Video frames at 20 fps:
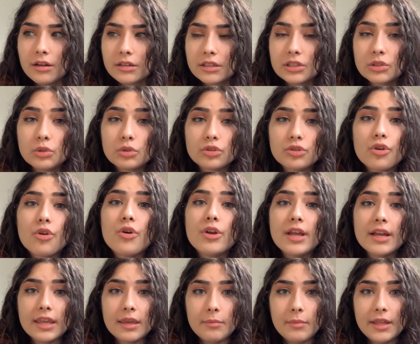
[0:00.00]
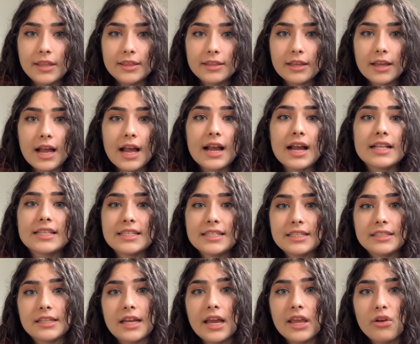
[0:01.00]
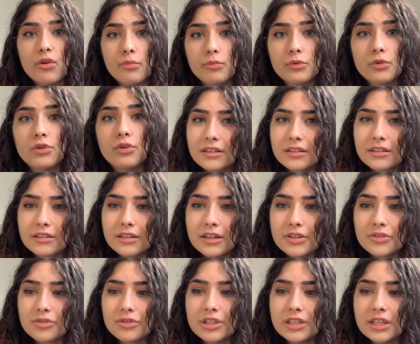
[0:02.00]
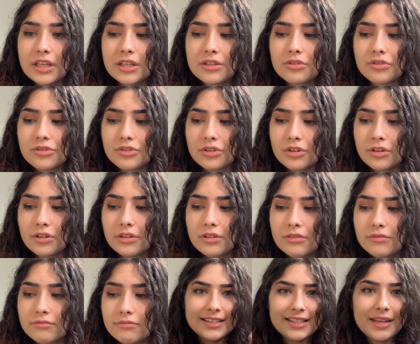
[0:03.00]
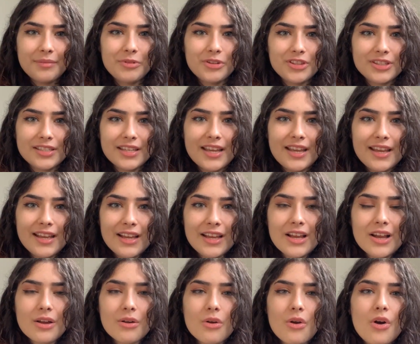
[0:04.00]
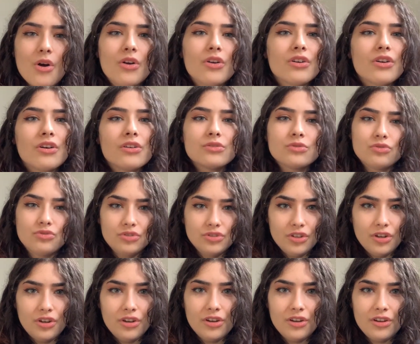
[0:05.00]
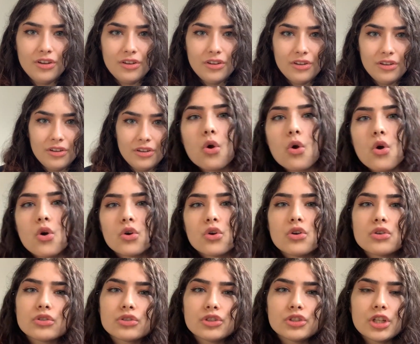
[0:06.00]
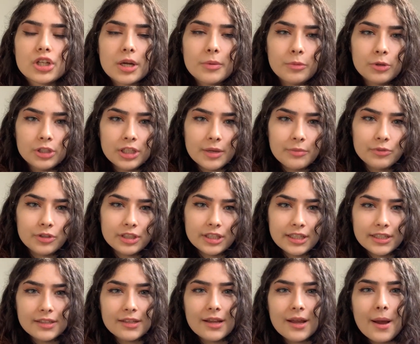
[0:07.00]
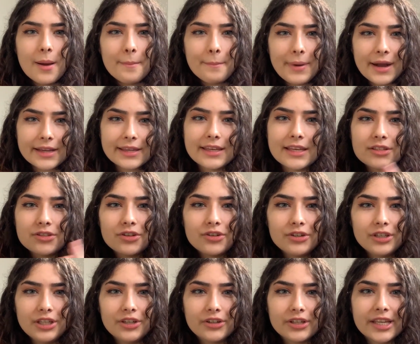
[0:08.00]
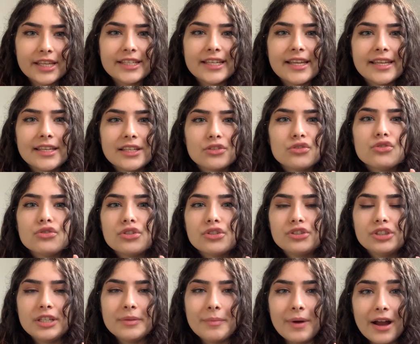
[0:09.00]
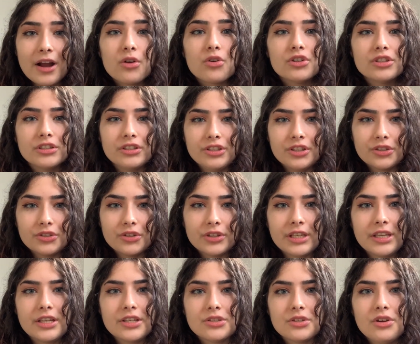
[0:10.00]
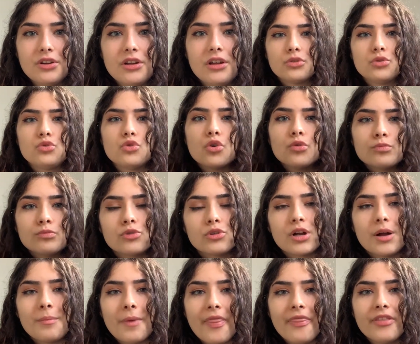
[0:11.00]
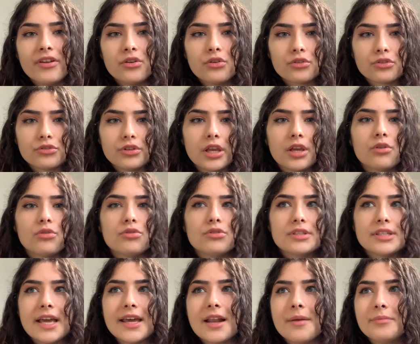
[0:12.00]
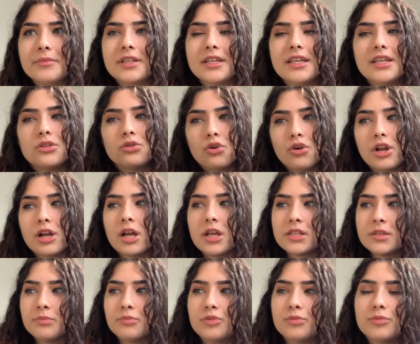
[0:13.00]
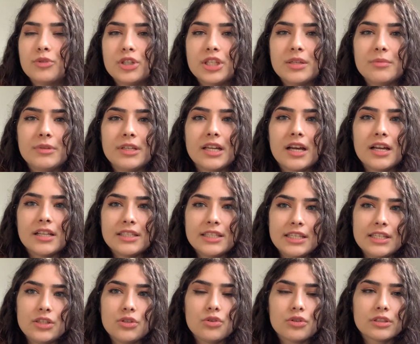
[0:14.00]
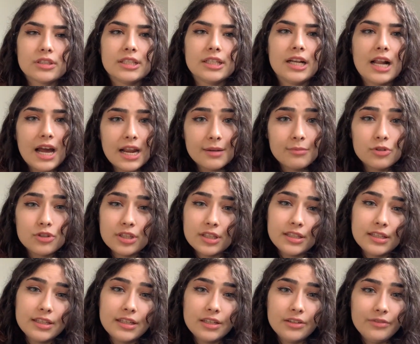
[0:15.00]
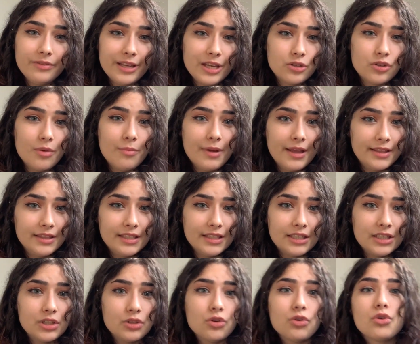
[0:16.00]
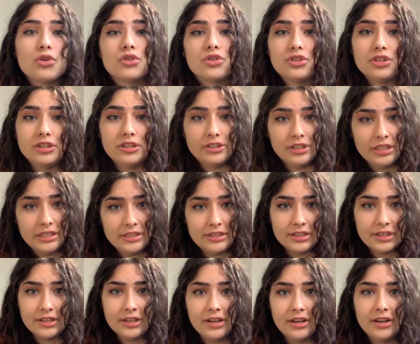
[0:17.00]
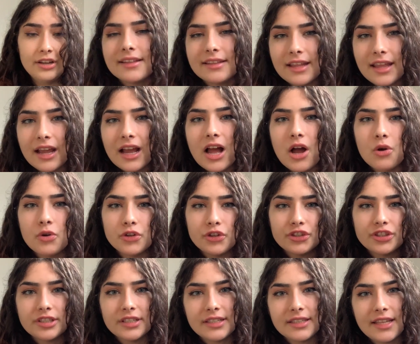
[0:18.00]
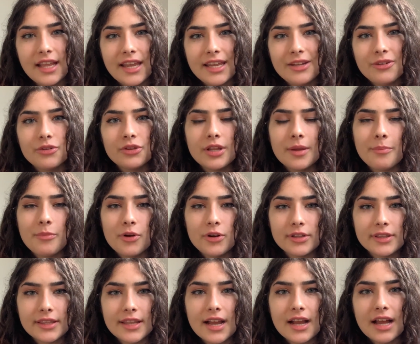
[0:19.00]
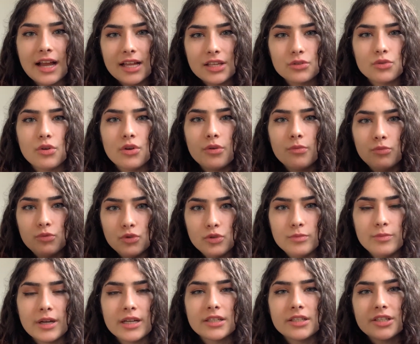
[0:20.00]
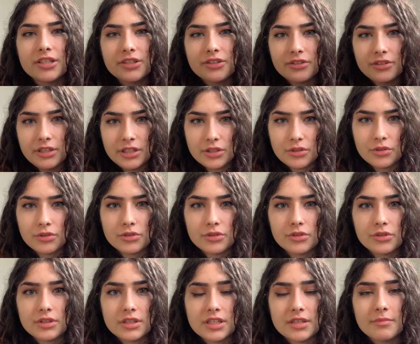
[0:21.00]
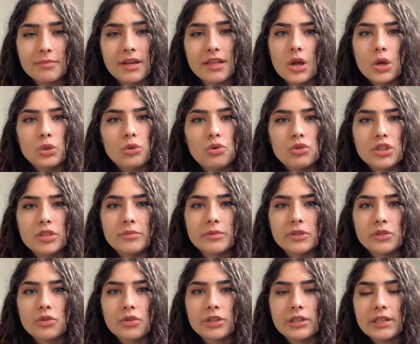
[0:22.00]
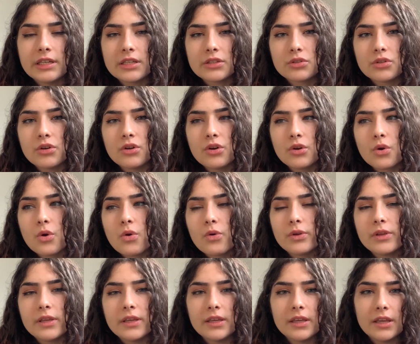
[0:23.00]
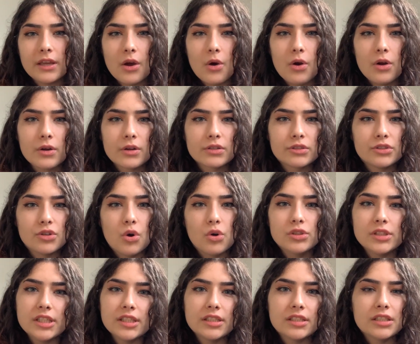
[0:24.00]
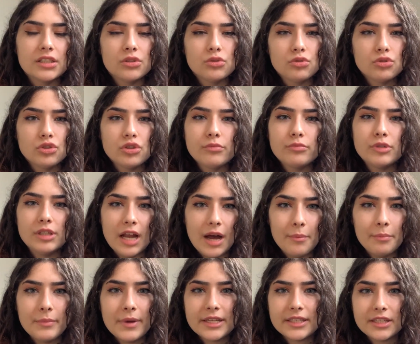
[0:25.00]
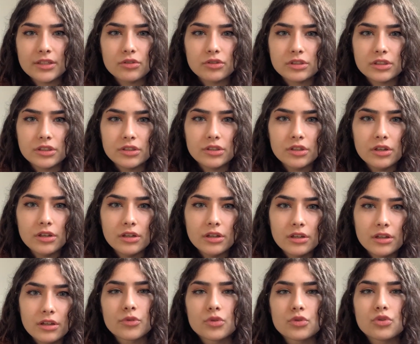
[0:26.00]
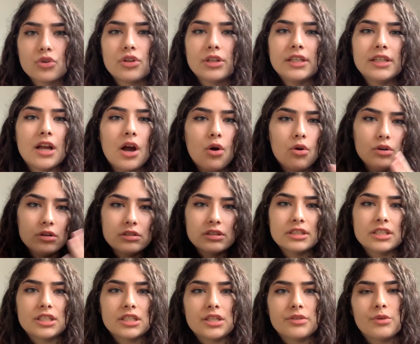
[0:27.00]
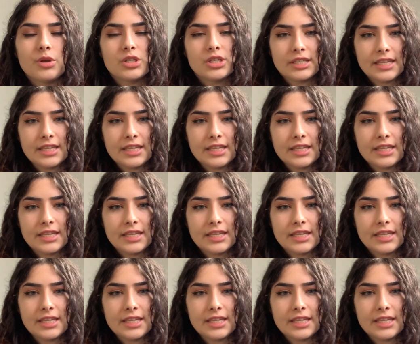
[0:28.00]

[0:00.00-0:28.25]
그것도 고양이만. 강아지는 아예 없고 그래서 신기했었죠. 세 번째, 관광수더관광수더가 뭐냐면은 밖에서 이렇게 생긴 수도들이 많거든요 터키에서 정부가 만든 것도 있고 사람들이 돌아가신 부모님이나 친척들 할아버지들을 위해서 만든 그런 것들도 있어요 내가 어렸을 때 이런 데 볼 때 가서 물 마실 순 있었었지만 요즘은 터키에서 거의 그 어디든 수돗물 안 마시거든요 손이나 얼굴 씻기 위해서